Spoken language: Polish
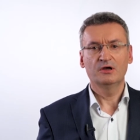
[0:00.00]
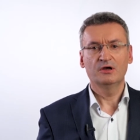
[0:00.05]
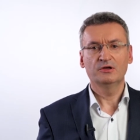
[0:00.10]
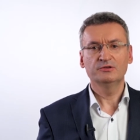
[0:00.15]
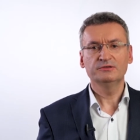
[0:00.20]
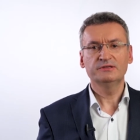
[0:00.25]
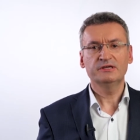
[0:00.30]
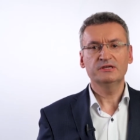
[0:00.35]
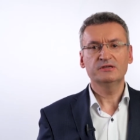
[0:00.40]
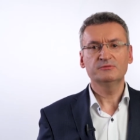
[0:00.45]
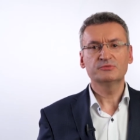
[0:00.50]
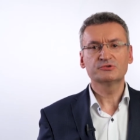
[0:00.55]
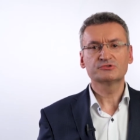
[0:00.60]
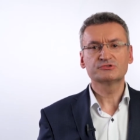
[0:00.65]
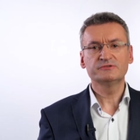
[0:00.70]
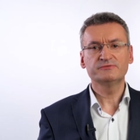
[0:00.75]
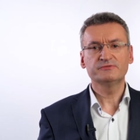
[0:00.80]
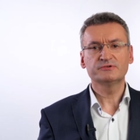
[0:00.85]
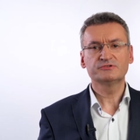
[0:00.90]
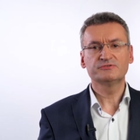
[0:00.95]
On daje
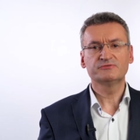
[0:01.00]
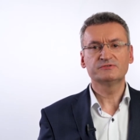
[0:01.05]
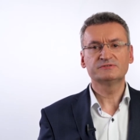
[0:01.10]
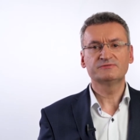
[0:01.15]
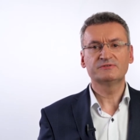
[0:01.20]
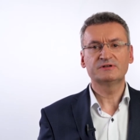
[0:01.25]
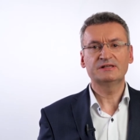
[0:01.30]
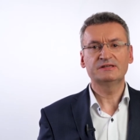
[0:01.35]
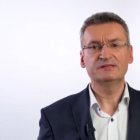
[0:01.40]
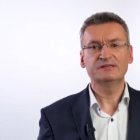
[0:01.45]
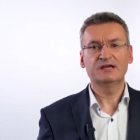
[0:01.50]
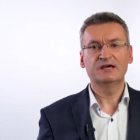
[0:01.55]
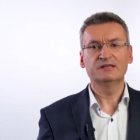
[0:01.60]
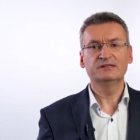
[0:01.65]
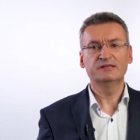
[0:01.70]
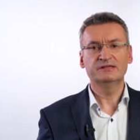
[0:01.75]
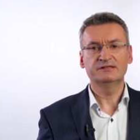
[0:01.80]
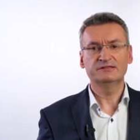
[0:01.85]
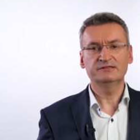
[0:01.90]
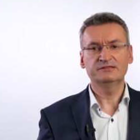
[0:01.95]
możliwość wyzwalenia
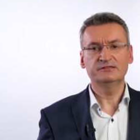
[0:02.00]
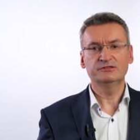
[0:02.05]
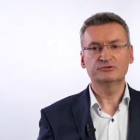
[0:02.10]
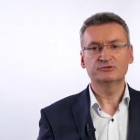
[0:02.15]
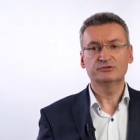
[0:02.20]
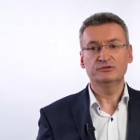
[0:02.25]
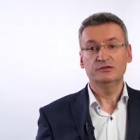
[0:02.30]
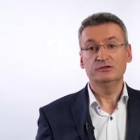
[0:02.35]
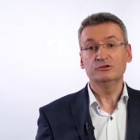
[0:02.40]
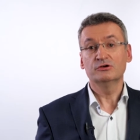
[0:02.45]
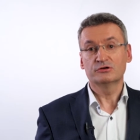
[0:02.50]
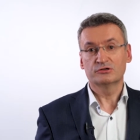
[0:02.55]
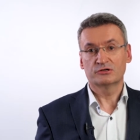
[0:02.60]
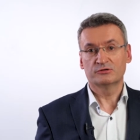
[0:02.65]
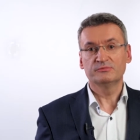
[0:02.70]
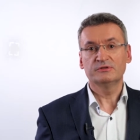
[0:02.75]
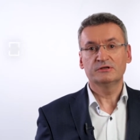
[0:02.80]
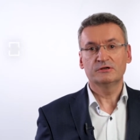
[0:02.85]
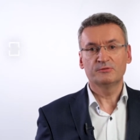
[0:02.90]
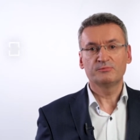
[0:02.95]
energii i
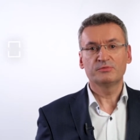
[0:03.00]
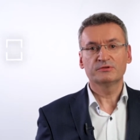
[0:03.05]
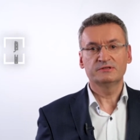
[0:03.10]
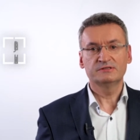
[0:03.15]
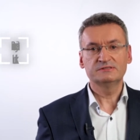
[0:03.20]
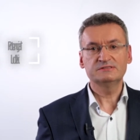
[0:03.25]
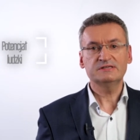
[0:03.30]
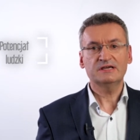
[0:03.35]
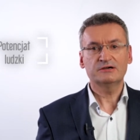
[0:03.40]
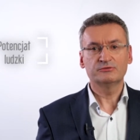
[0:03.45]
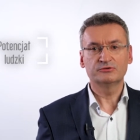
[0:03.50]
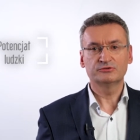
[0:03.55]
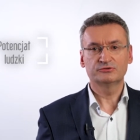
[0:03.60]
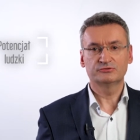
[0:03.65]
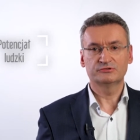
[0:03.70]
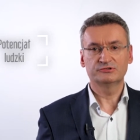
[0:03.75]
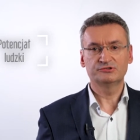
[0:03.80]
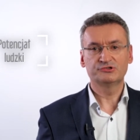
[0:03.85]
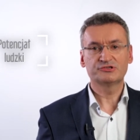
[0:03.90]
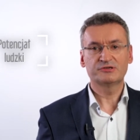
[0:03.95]
ogromnego potencjału,
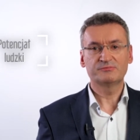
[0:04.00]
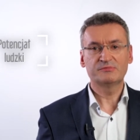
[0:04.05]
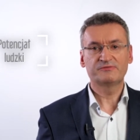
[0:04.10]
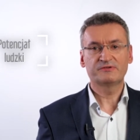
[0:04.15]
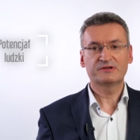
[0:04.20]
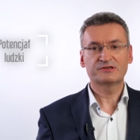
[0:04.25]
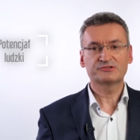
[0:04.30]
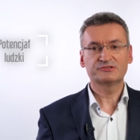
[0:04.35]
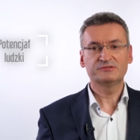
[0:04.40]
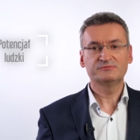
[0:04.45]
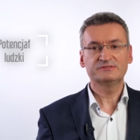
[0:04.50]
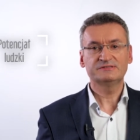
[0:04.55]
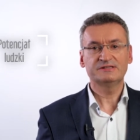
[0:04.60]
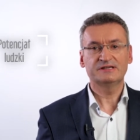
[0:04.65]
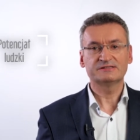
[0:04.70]
który drzemie w każdym z